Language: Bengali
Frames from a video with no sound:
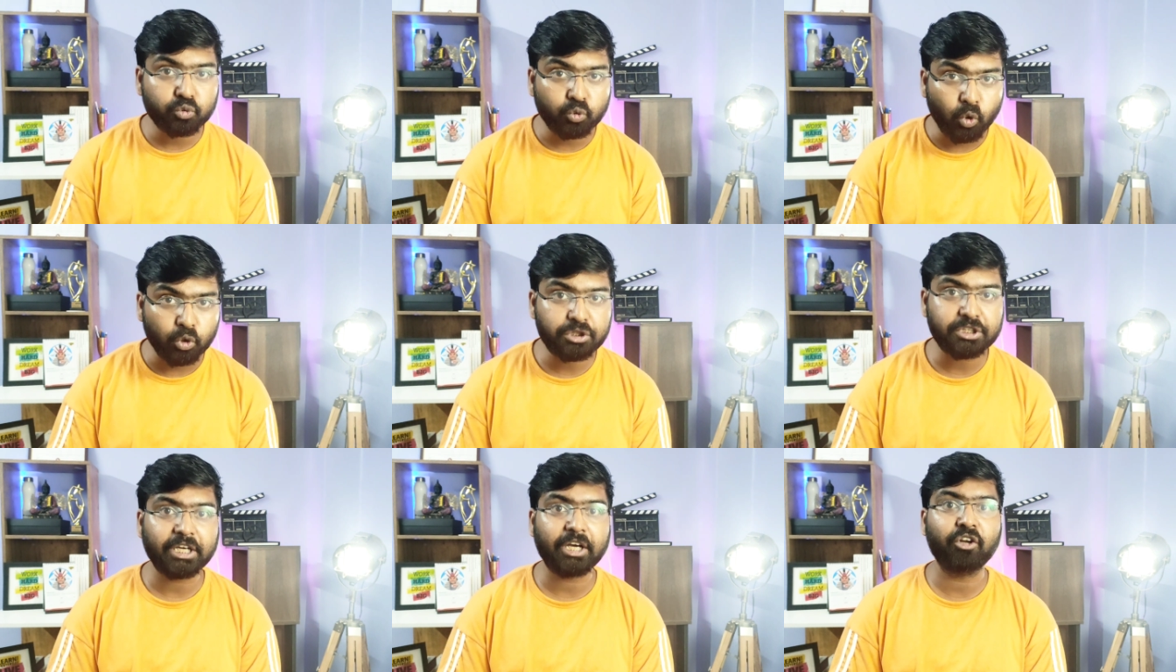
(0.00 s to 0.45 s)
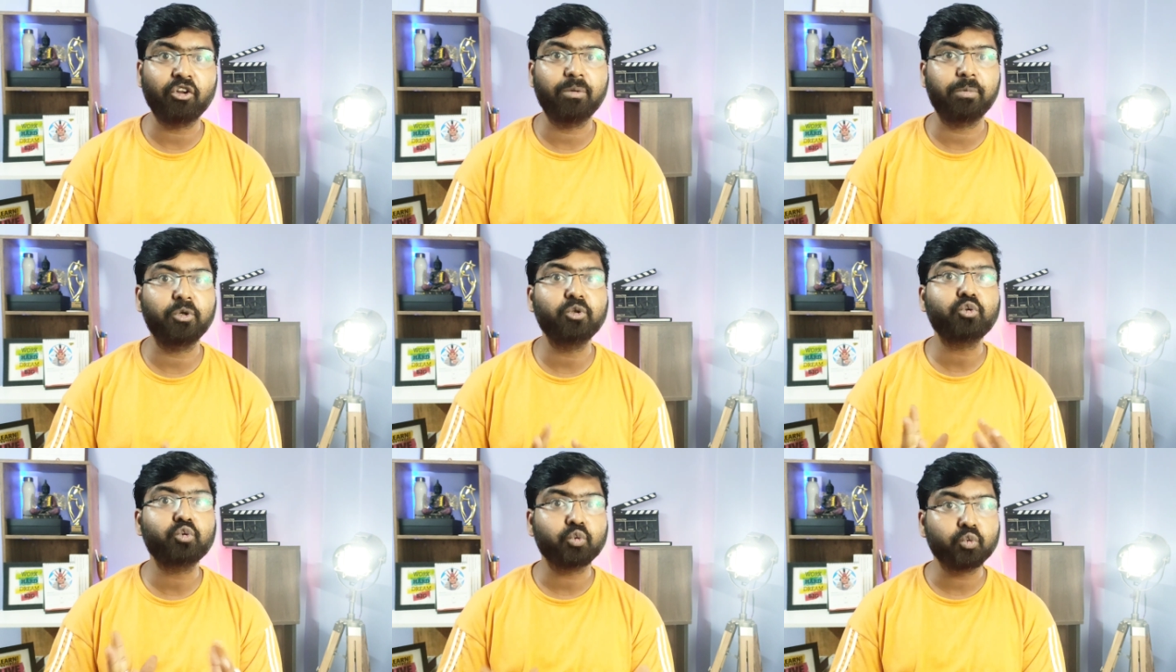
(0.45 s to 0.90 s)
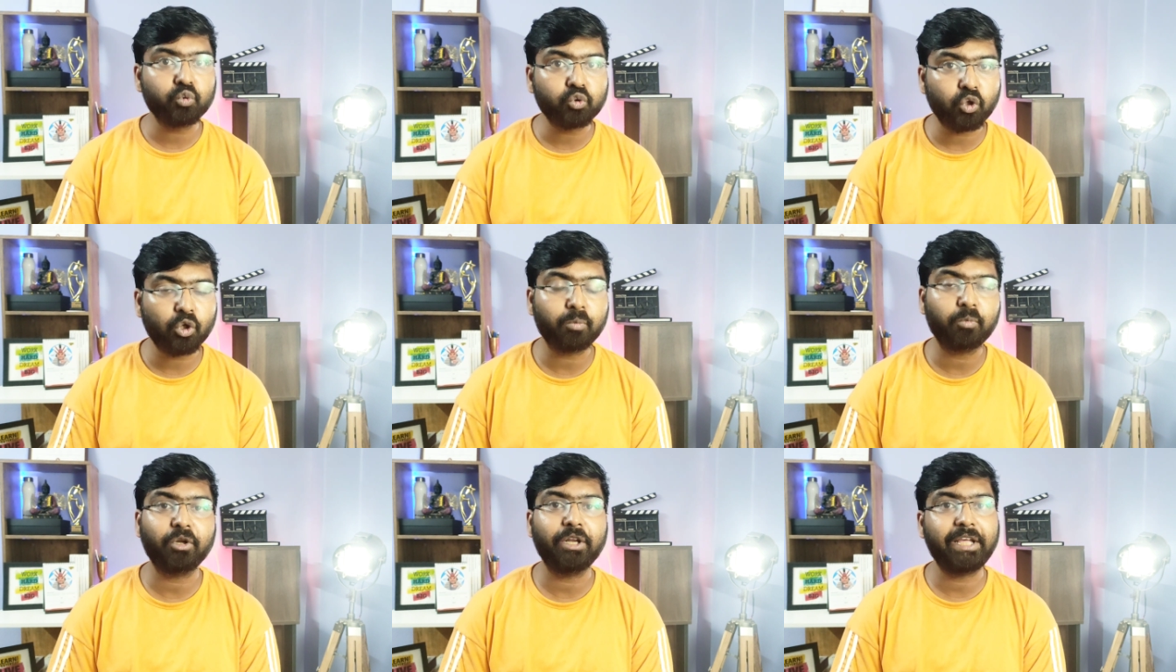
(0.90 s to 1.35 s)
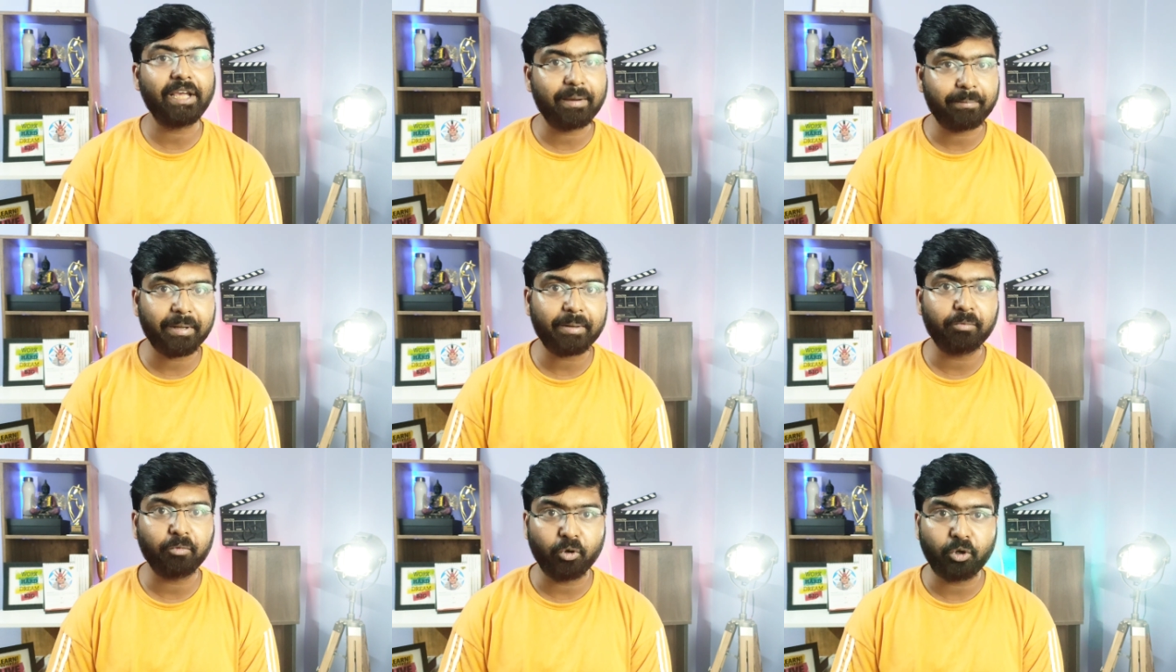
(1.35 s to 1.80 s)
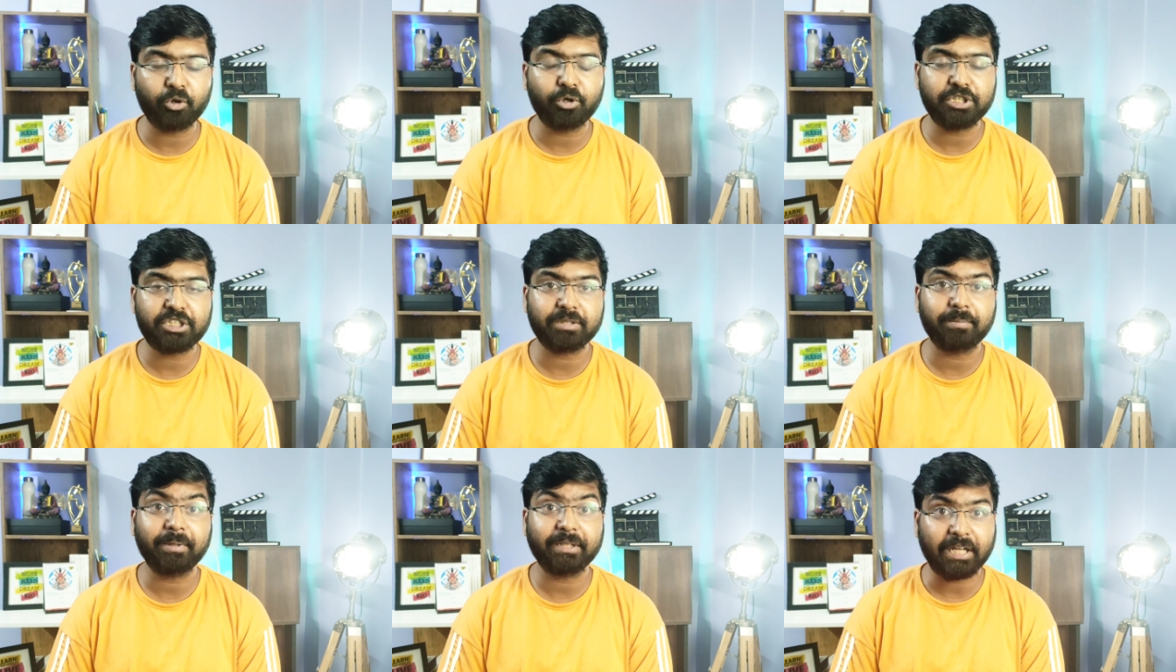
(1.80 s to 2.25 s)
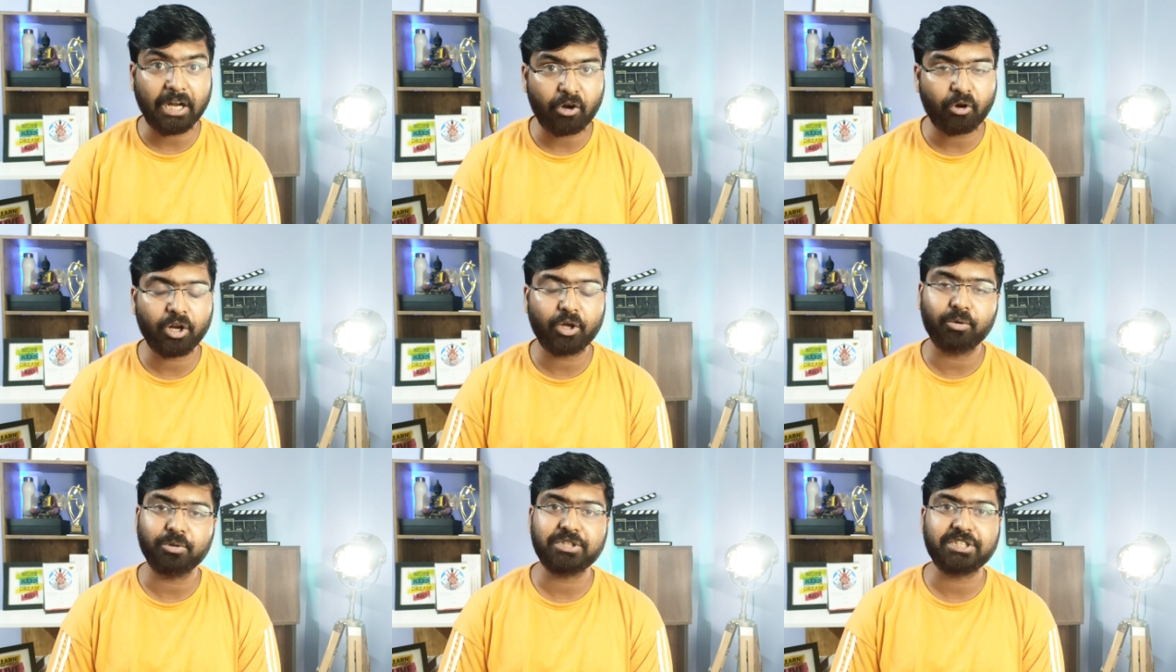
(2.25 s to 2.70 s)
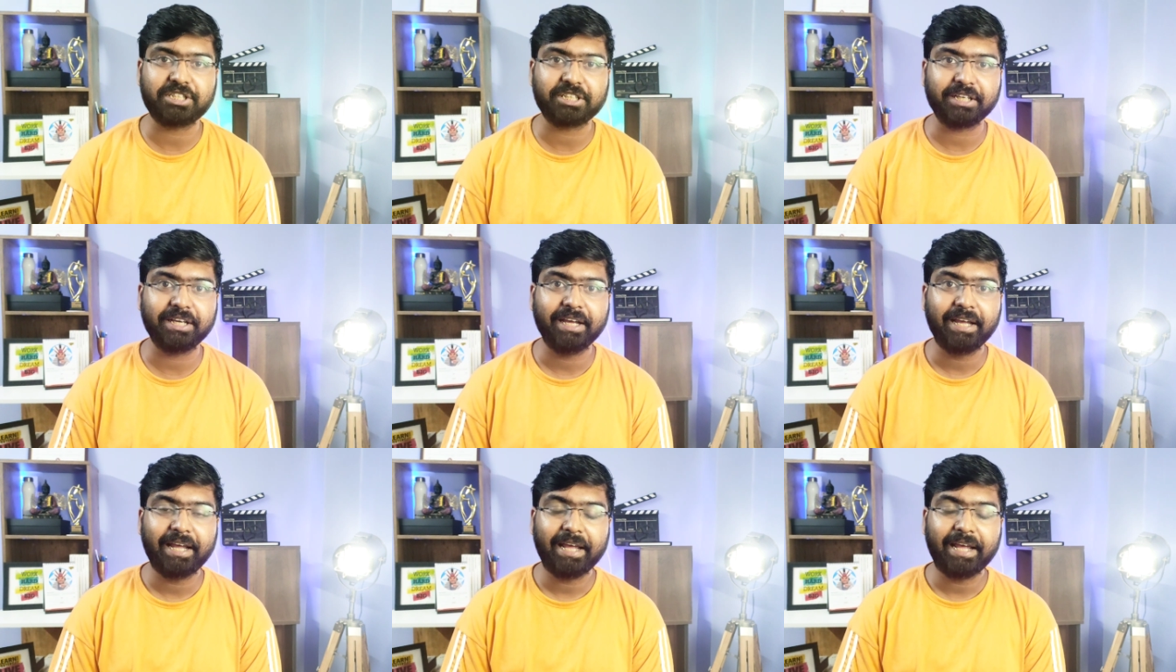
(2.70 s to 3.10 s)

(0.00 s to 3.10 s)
গোছানো এবং সুন্দর বলেই আমার মনে হয়েছে বা ধারণা হচ্ছে